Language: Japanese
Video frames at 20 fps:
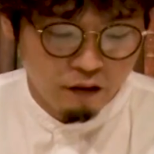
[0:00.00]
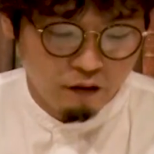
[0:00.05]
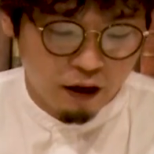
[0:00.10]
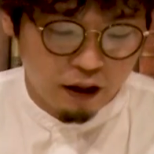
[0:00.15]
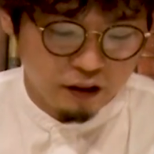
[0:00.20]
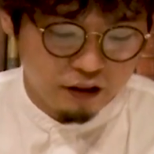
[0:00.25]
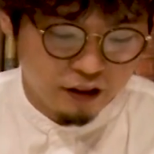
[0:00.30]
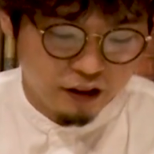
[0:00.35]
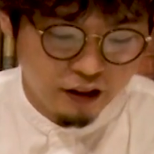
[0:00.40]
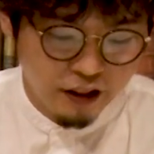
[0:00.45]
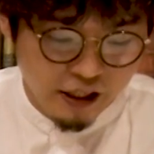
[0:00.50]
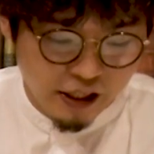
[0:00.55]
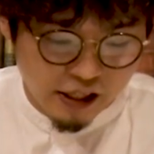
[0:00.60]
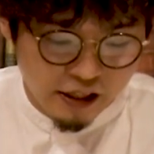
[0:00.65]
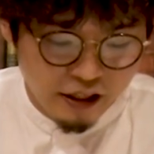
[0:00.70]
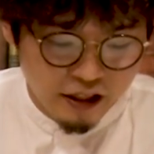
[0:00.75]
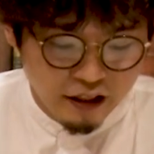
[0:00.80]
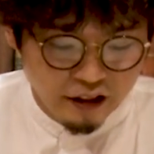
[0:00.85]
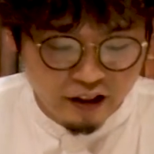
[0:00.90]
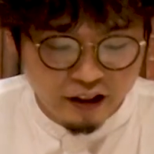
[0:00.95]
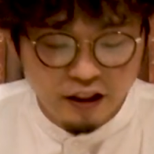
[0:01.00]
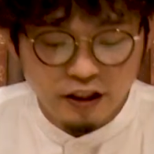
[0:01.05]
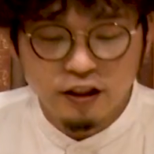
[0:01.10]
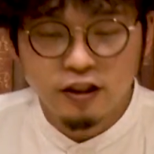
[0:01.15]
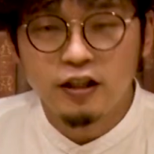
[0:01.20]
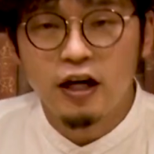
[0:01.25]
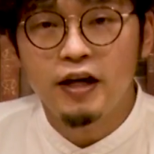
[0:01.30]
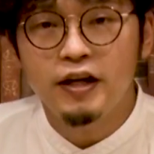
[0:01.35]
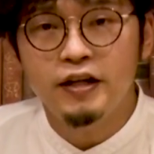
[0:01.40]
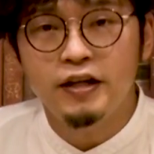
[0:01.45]
では次に、
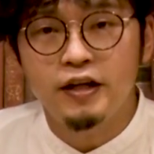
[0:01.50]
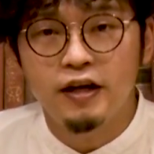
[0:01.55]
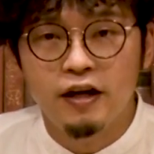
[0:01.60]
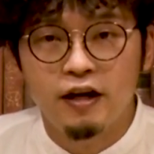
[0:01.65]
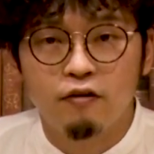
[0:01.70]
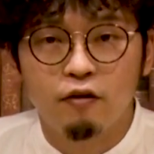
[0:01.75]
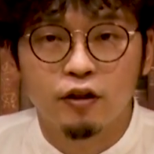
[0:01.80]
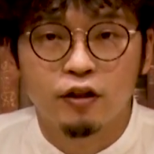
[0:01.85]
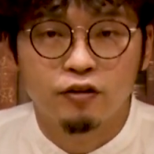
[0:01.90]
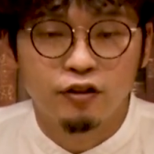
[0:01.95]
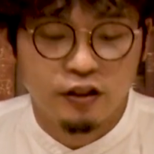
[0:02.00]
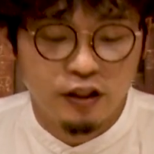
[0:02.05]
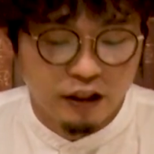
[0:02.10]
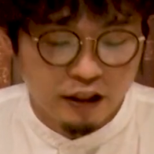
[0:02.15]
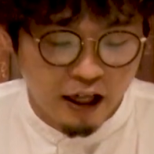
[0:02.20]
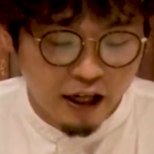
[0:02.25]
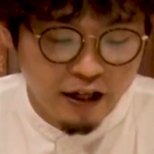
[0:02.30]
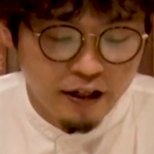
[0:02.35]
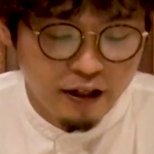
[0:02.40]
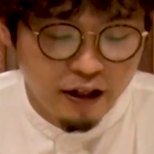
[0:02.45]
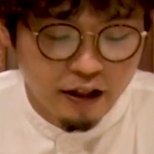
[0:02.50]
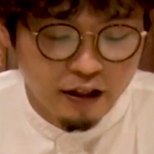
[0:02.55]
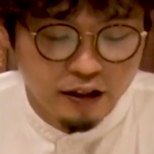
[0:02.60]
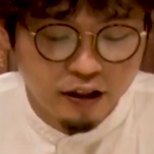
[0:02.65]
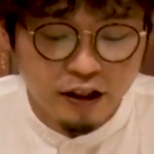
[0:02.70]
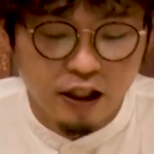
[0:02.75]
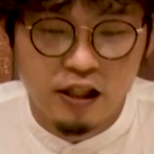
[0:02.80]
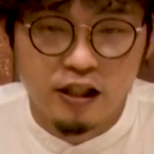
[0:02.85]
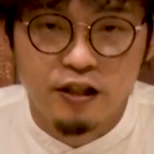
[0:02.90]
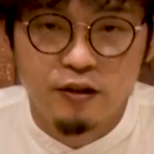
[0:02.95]
実際に私が体験
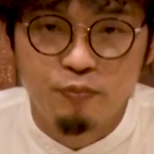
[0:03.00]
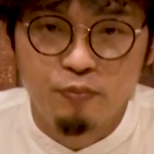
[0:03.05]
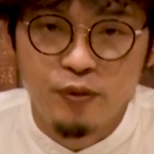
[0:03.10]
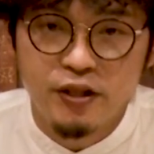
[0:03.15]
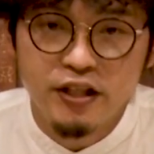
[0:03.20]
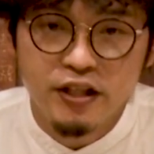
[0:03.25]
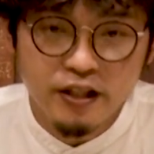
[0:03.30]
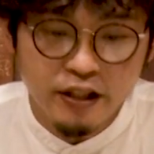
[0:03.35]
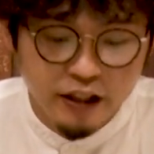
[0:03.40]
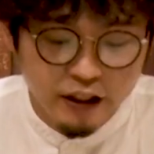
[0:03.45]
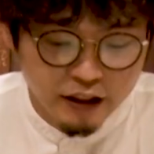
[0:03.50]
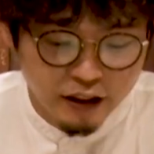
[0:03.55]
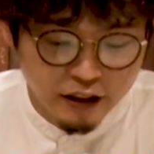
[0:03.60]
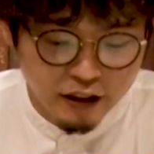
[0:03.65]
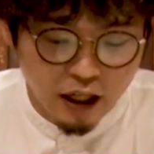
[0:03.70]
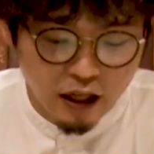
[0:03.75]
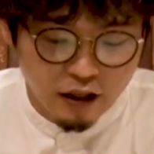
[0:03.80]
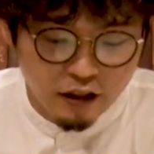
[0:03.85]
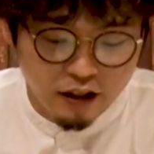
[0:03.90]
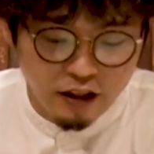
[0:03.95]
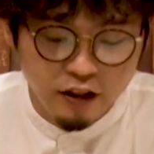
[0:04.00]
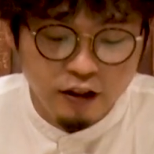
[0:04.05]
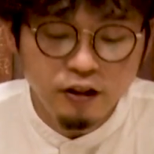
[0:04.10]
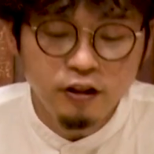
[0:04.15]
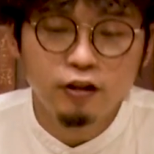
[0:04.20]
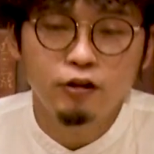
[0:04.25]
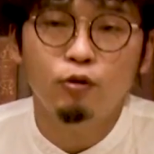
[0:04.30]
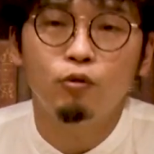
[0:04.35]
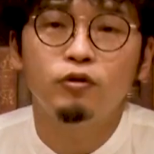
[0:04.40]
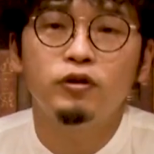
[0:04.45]
したり見聞きした
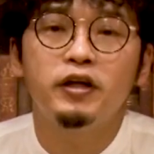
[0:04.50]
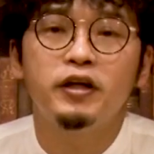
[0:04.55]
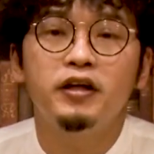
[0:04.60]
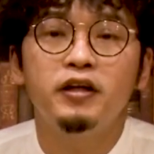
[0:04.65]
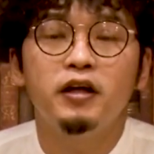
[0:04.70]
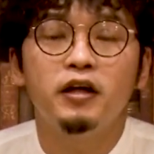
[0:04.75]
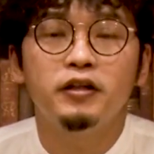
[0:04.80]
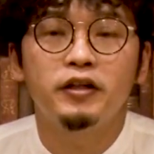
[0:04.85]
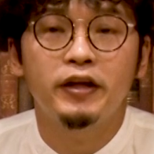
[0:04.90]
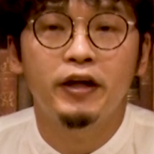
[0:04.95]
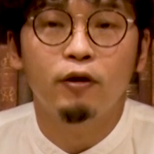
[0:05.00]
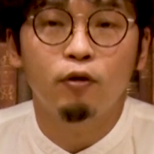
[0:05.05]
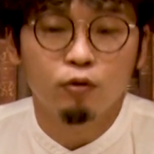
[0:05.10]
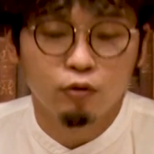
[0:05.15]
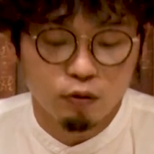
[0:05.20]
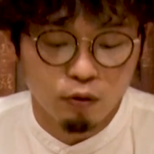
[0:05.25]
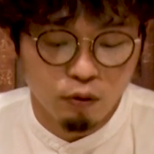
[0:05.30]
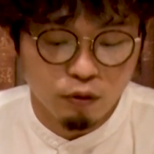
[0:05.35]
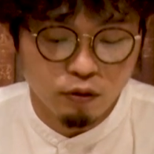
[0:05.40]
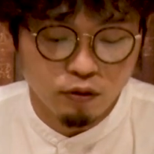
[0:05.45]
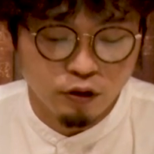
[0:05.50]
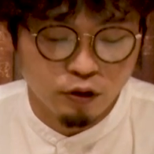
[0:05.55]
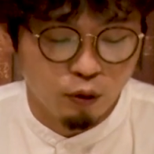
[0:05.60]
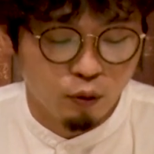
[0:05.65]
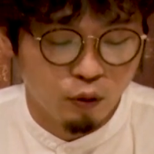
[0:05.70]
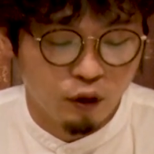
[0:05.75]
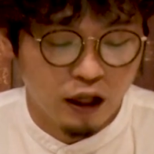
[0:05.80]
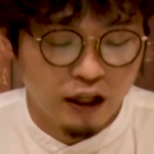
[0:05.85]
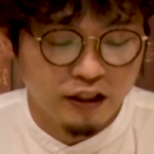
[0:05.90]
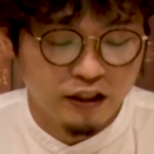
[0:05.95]
印象的な出来事を
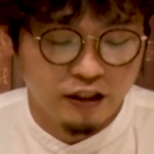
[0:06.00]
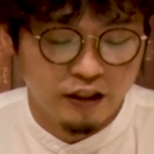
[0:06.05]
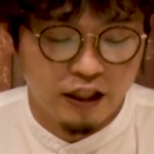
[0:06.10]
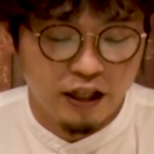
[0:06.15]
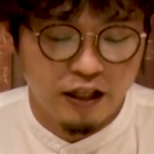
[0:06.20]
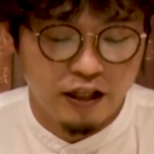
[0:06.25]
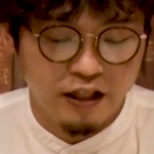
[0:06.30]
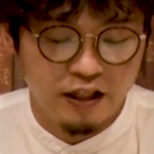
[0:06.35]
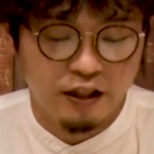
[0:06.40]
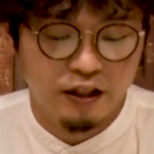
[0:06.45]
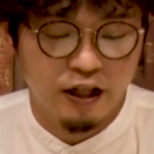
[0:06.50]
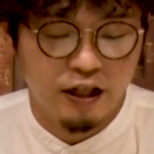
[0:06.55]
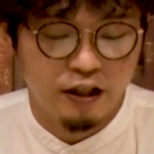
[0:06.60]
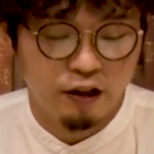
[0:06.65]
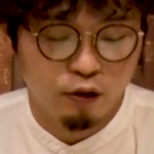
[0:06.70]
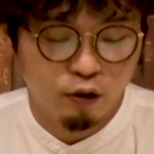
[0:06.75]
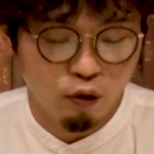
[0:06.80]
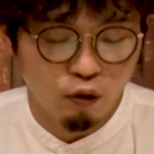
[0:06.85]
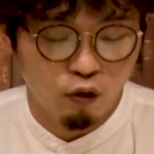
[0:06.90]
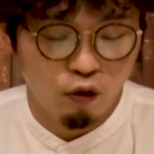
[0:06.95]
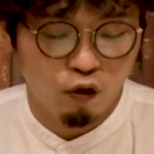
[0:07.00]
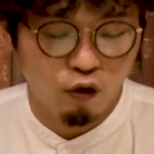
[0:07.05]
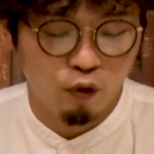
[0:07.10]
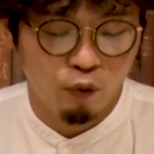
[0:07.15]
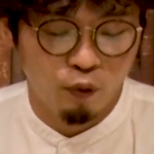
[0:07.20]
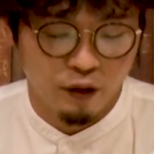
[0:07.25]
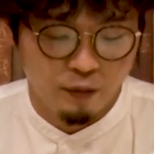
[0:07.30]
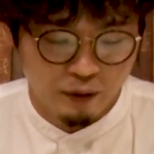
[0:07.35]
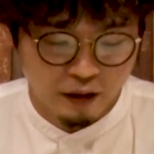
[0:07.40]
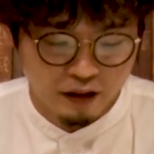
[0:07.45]
紹介していきたいと
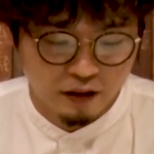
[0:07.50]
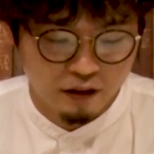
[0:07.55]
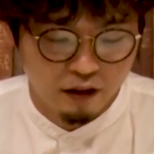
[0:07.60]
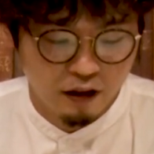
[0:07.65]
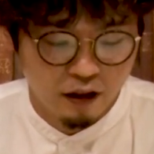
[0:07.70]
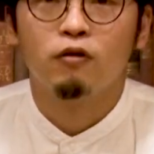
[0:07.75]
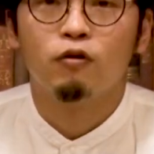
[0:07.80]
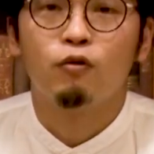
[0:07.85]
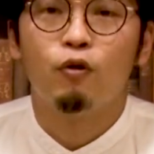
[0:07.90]
思います。